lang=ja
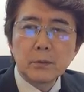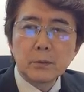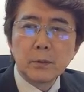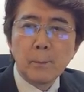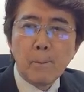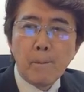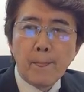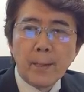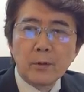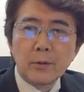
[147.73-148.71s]
その前の
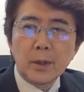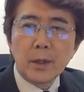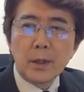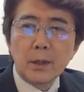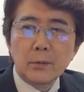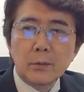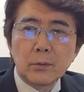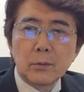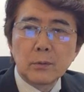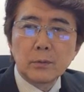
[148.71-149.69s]
頃と
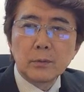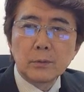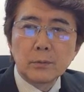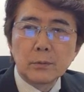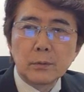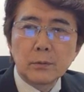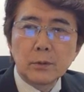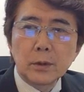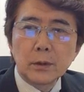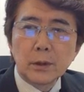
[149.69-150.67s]
ほんで、えー
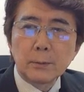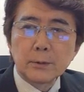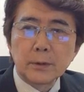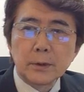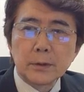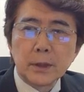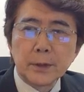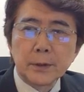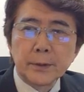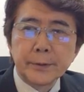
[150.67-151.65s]
と、とこの頃になっ
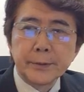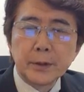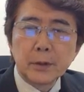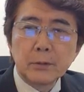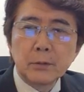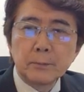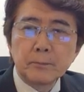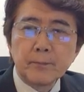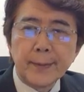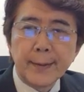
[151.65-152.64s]
てきますとですね
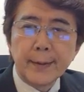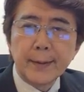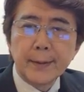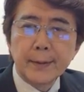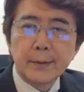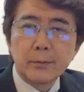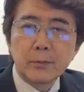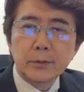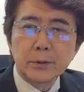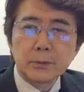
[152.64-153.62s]
人間の、
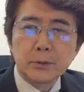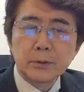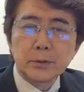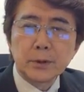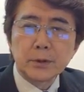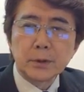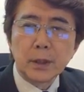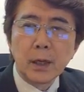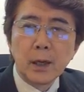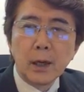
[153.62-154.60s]
えー、脳の
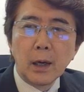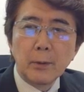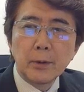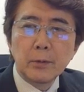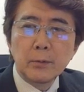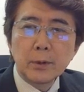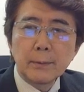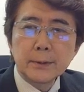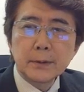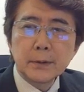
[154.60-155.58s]
仕組みとしてですね
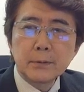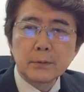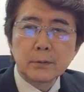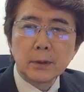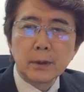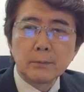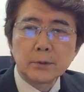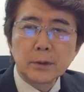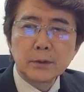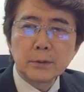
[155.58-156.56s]
あまり思い浮かばせ
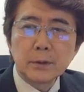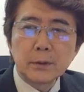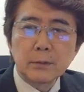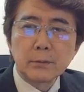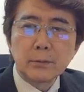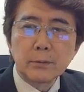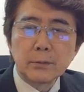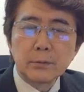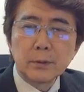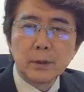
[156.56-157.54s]
ることが難
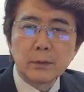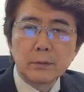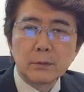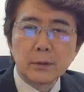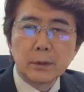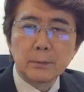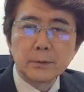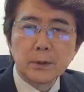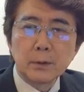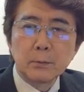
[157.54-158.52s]
しくなってくるというふう
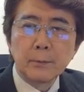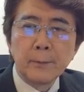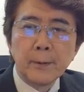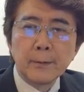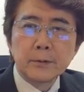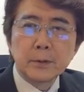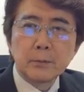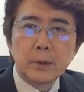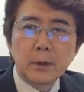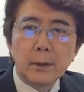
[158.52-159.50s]
なことになりますけれ
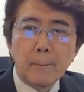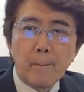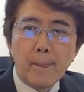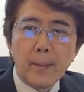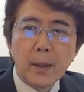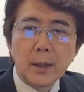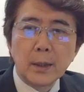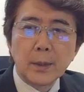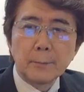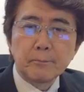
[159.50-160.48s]
どもそれでもなん
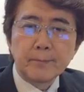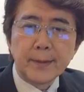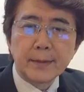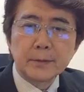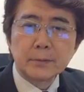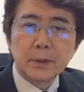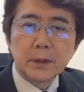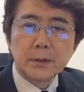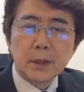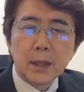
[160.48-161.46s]
か、
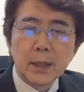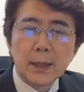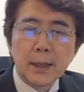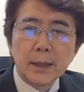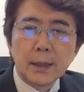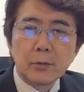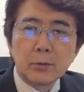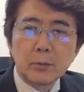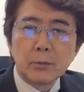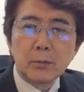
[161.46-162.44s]
えー、自分がです
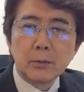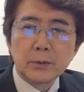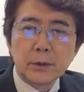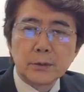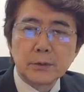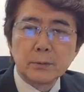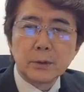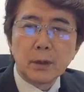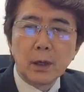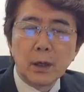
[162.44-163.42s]
ね子供
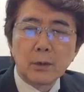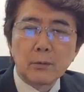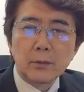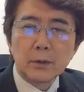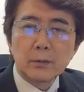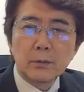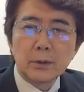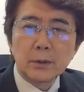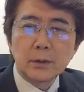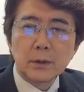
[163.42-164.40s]
の頃の写真を見て
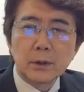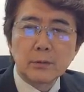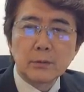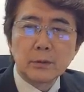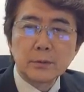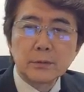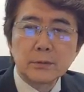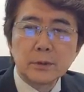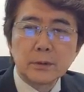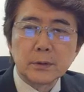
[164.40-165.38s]
ああこんなところに行った
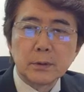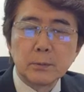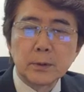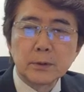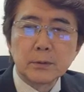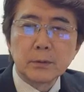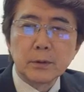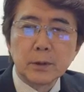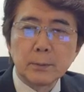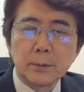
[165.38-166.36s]
んだなというふうにするとで
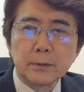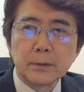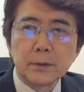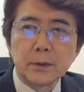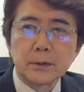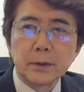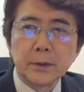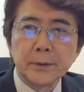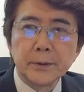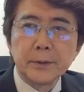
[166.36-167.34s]
すね思い出すことができ
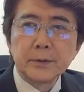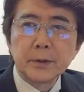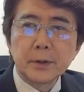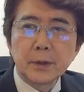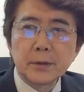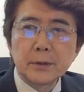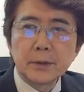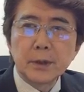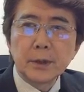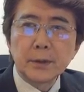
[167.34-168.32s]
ますんでですね
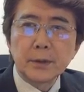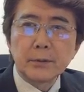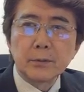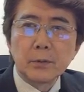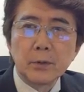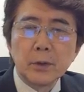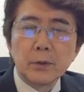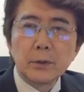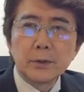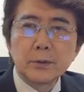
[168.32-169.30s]
そういった感じで書
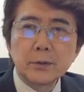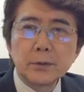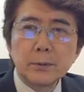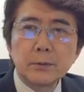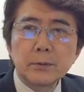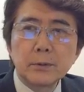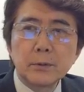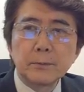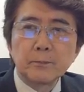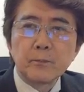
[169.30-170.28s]
いていくとで
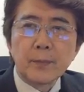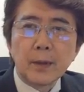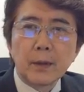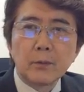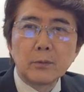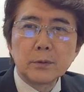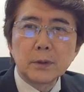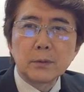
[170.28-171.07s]
そうしてみると